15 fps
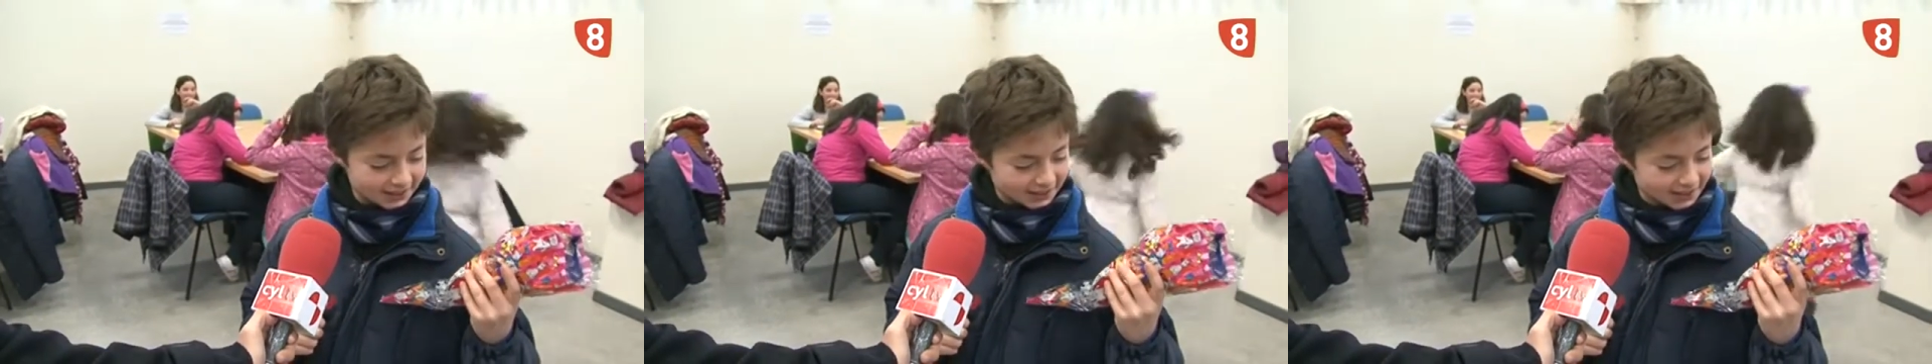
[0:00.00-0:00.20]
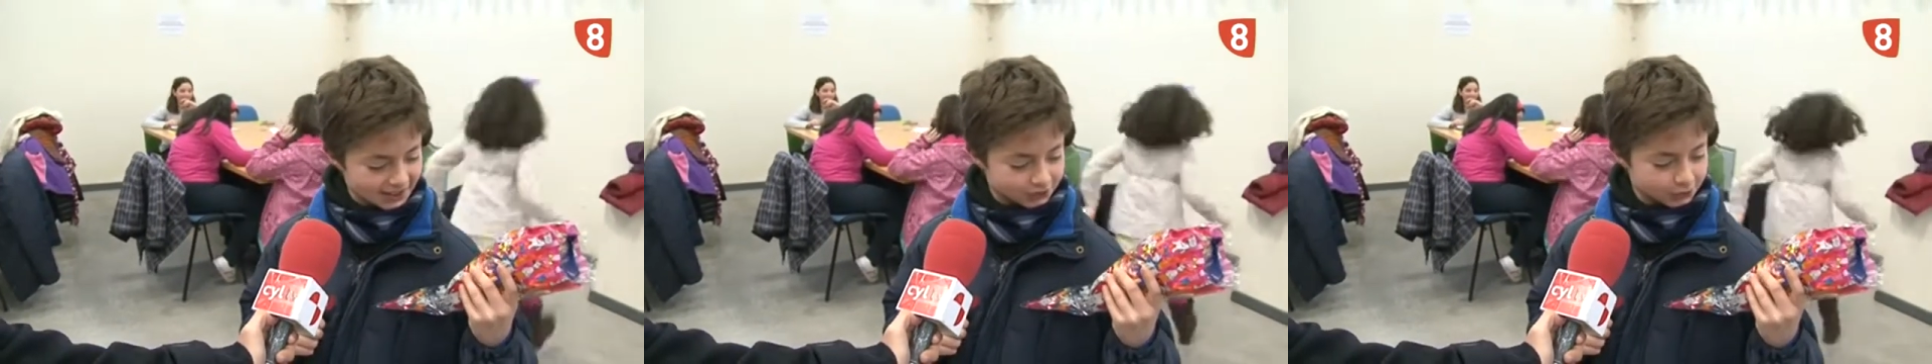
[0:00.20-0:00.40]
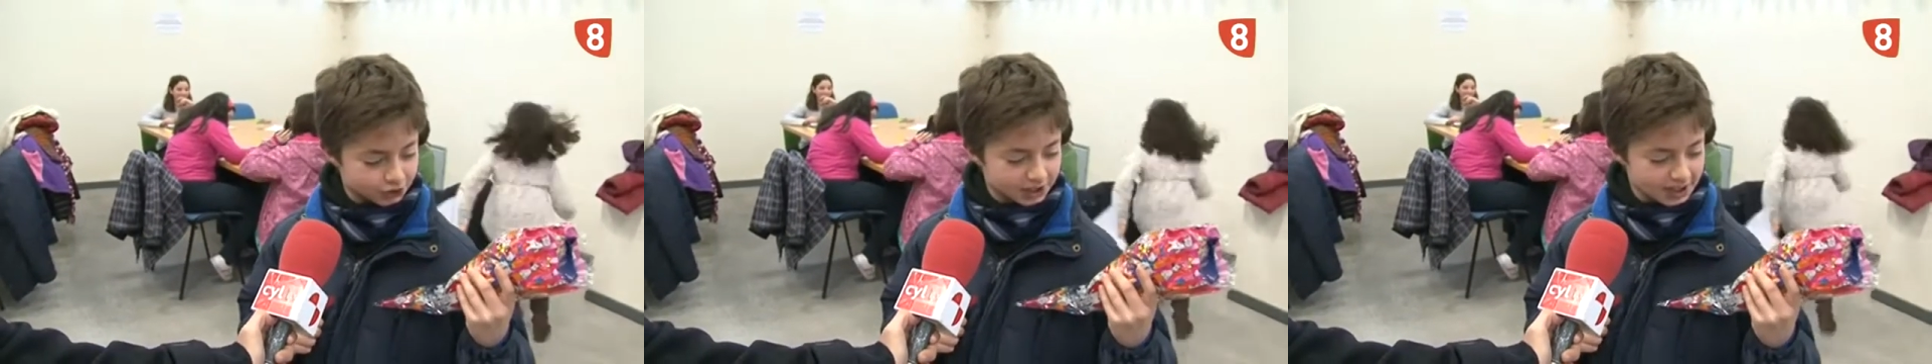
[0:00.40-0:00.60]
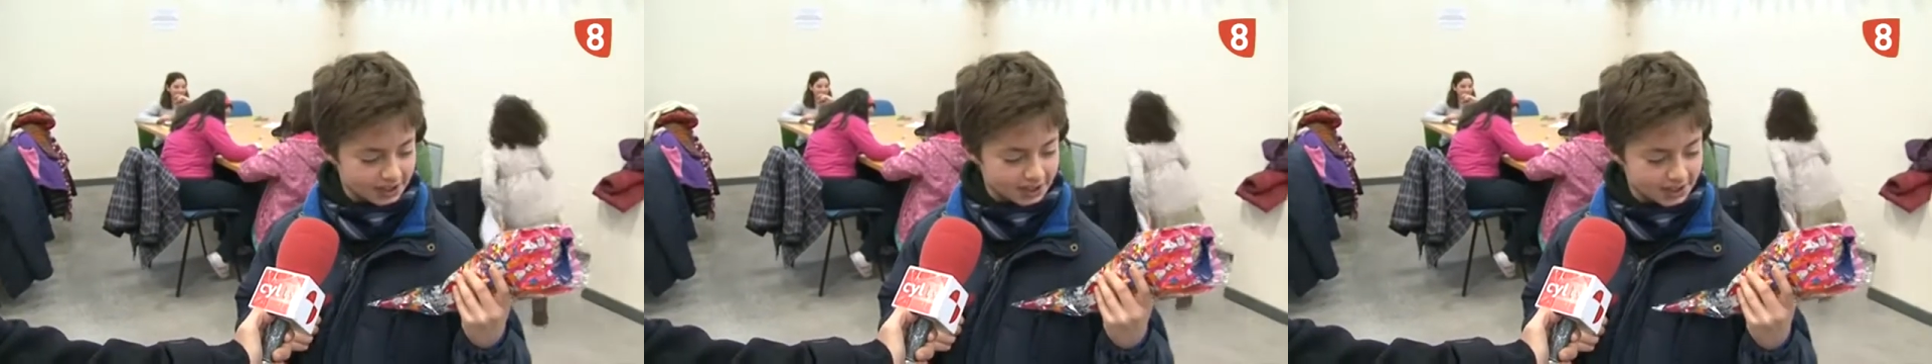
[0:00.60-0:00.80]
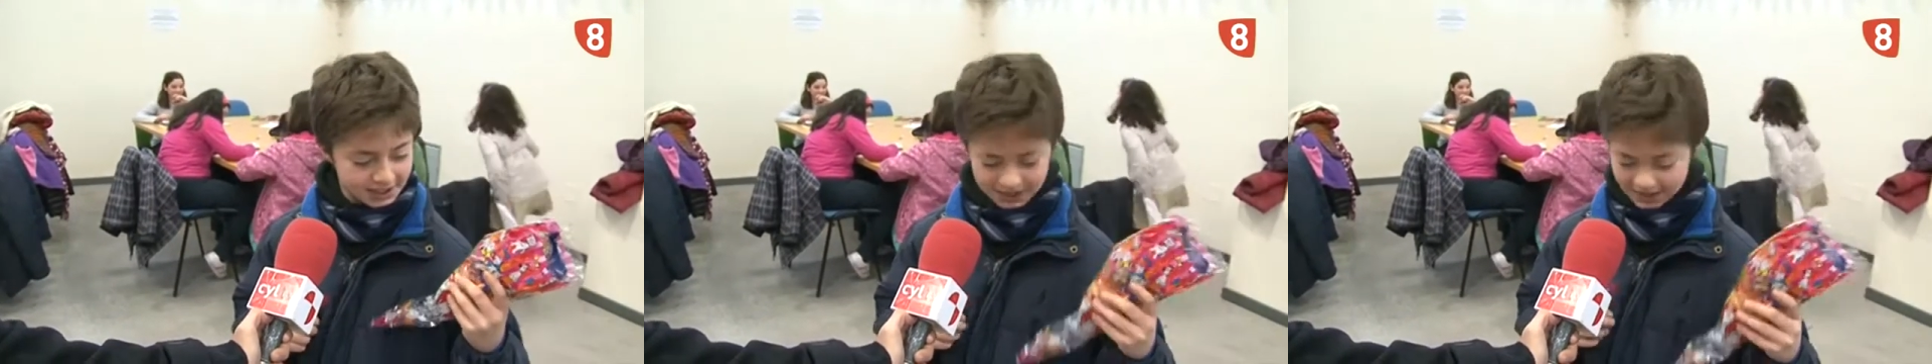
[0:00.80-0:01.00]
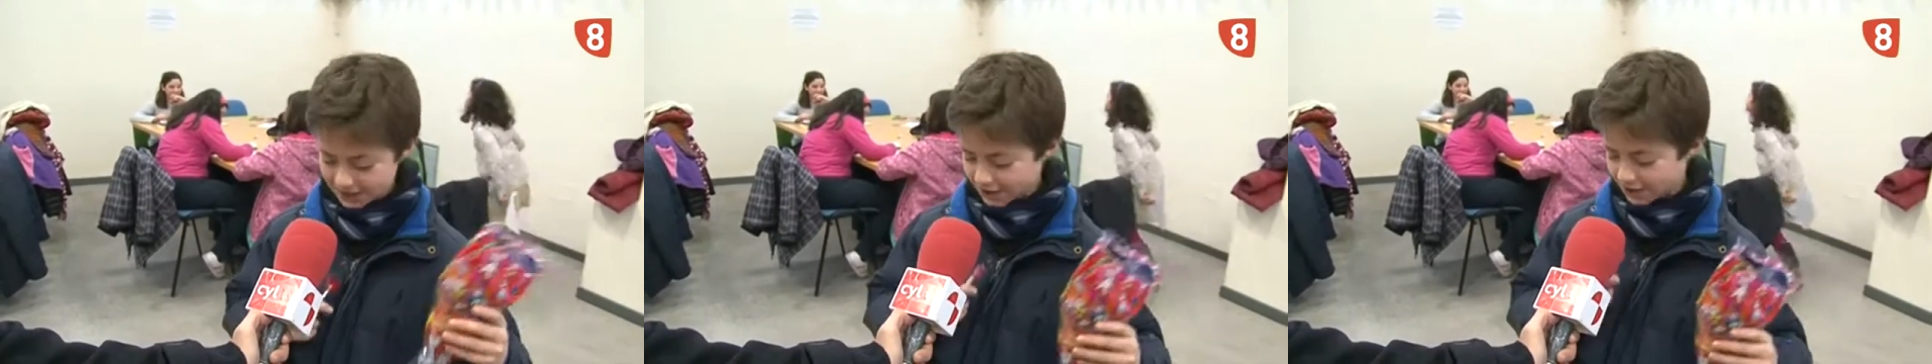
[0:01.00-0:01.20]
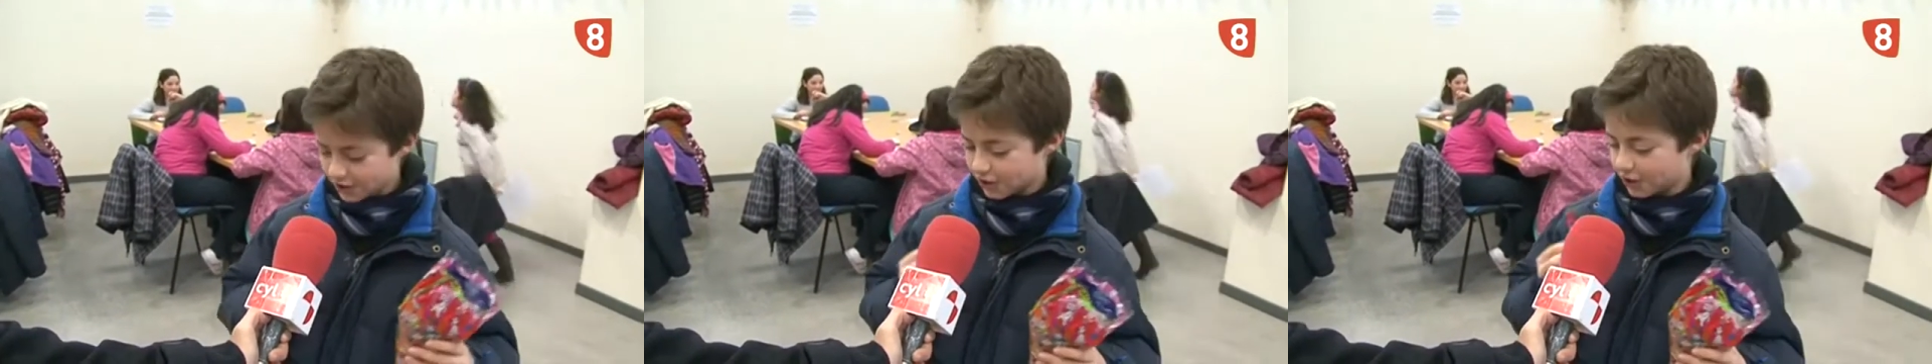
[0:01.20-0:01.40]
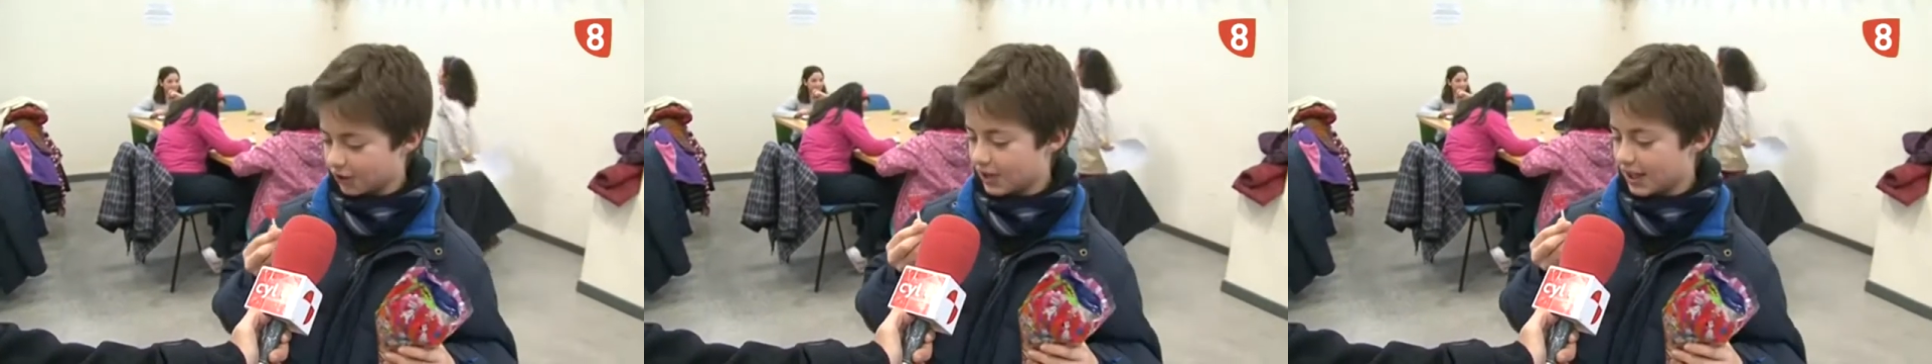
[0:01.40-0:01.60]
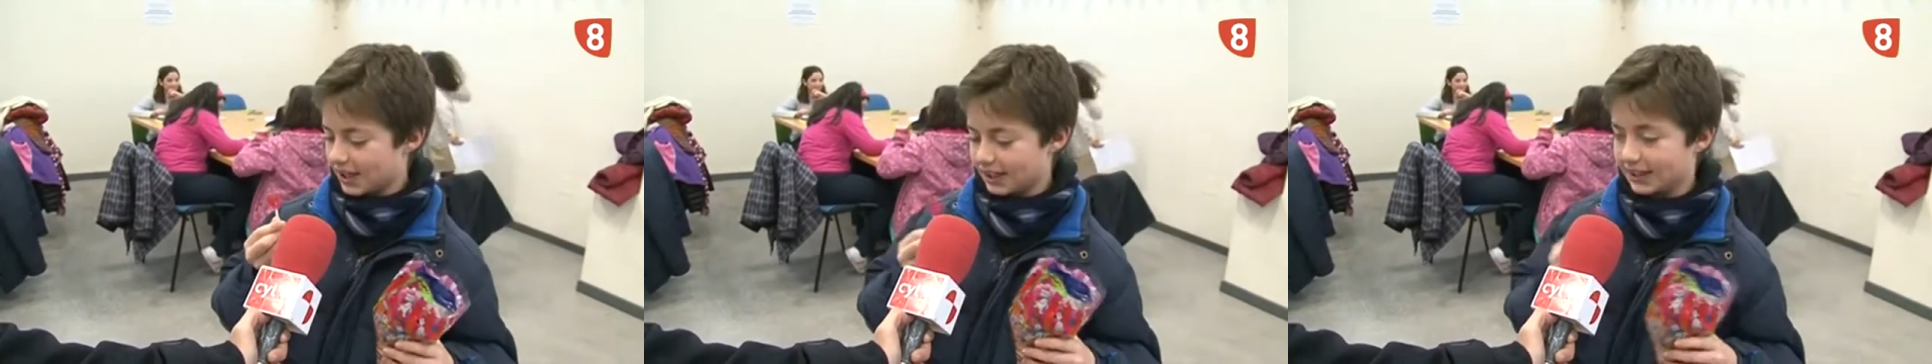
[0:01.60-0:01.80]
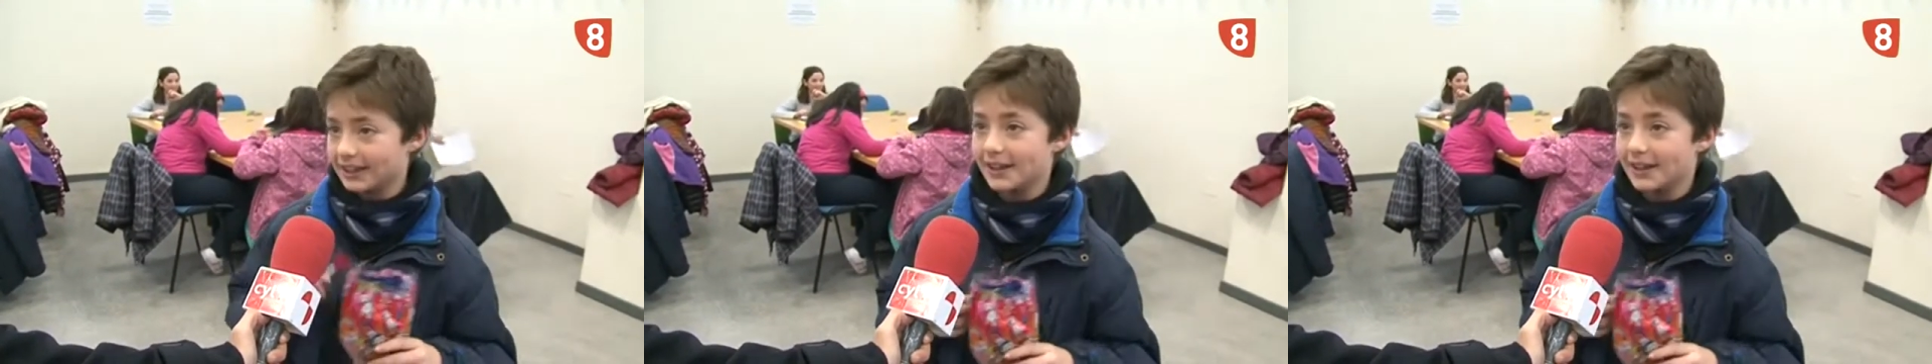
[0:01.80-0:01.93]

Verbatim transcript: de chuches con una,